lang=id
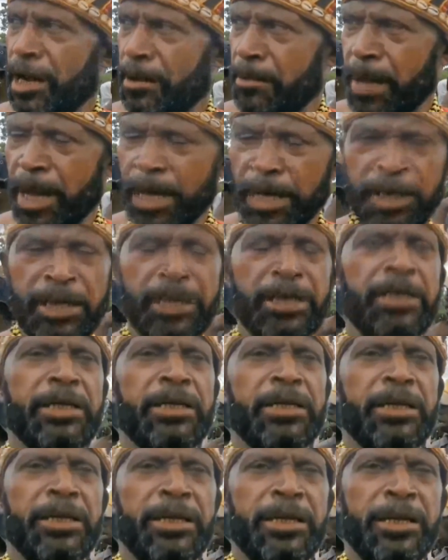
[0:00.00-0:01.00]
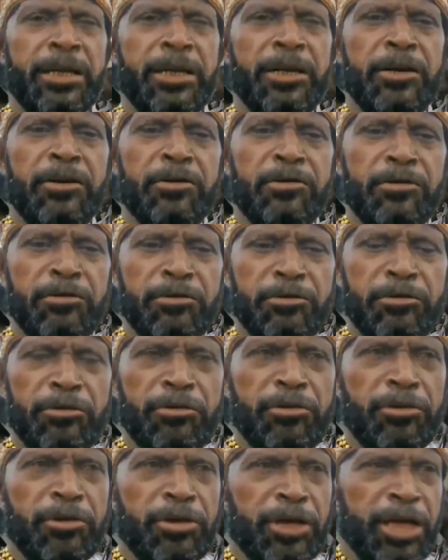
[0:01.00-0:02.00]
Dalam hal ini,
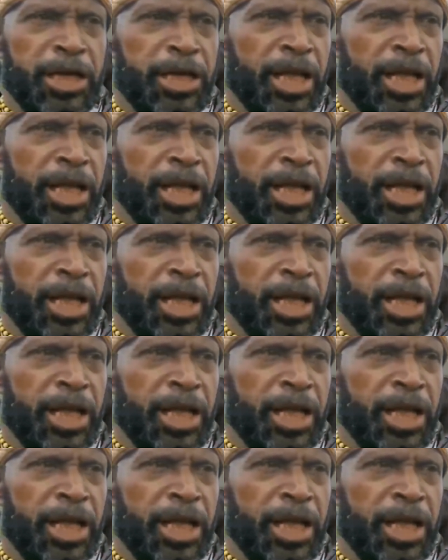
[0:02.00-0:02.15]
untuk